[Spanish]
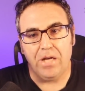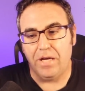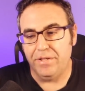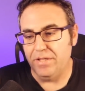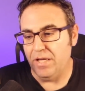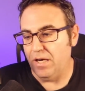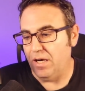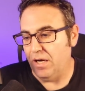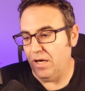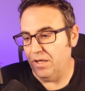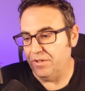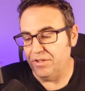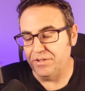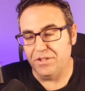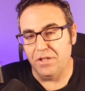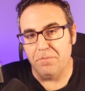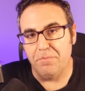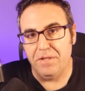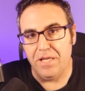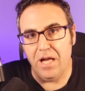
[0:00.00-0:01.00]
haya
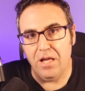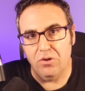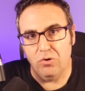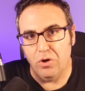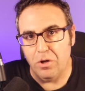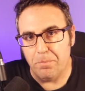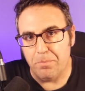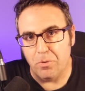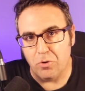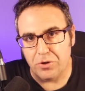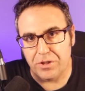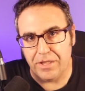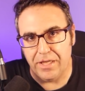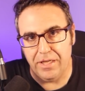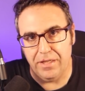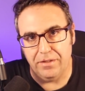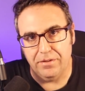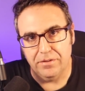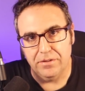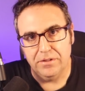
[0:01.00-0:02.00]
determinado el
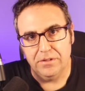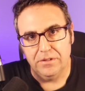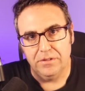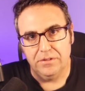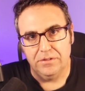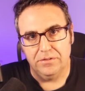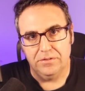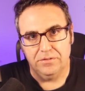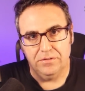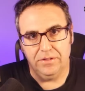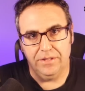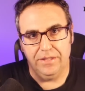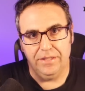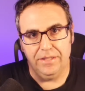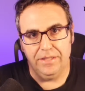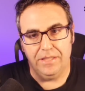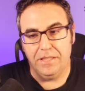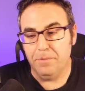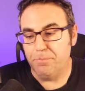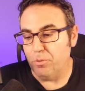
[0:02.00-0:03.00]
porqué
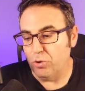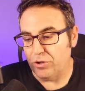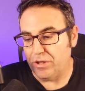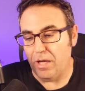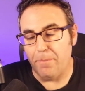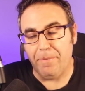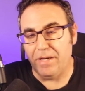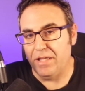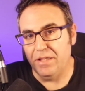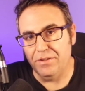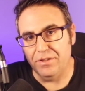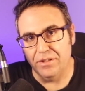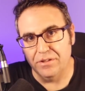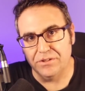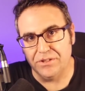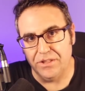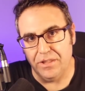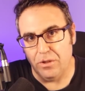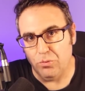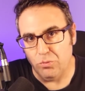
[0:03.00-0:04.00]
eh, y por qué
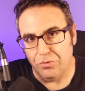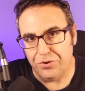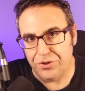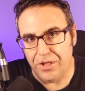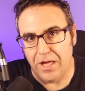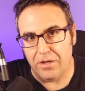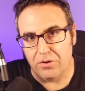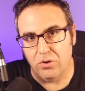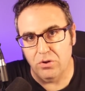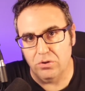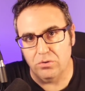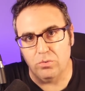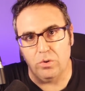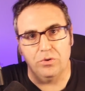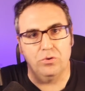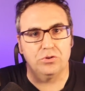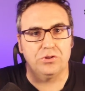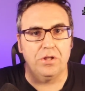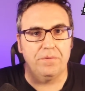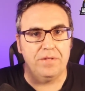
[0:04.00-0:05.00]
aparecen sin anunciarlo
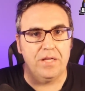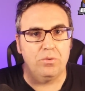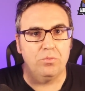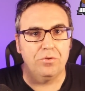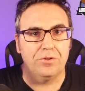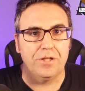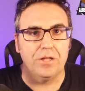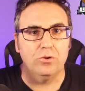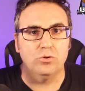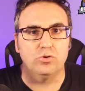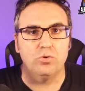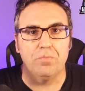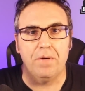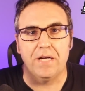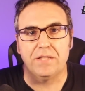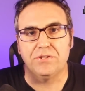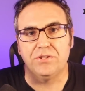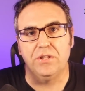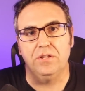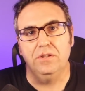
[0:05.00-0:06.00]
cuando se había anunciado su
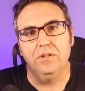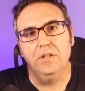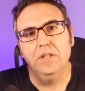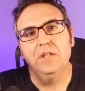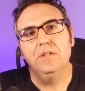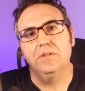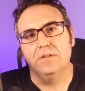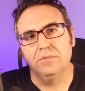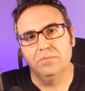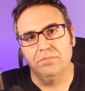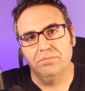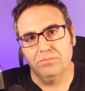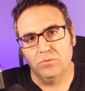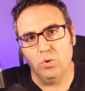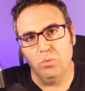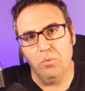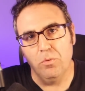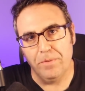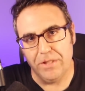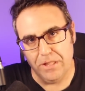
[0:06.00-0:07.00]
marcha,
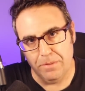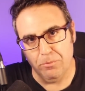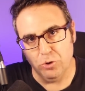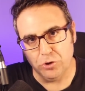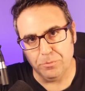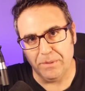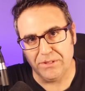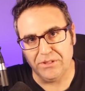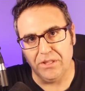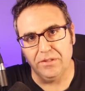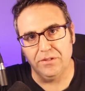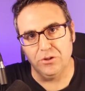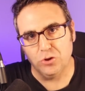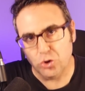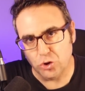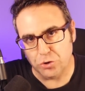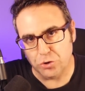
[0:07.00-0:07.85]
como mínimo es bastante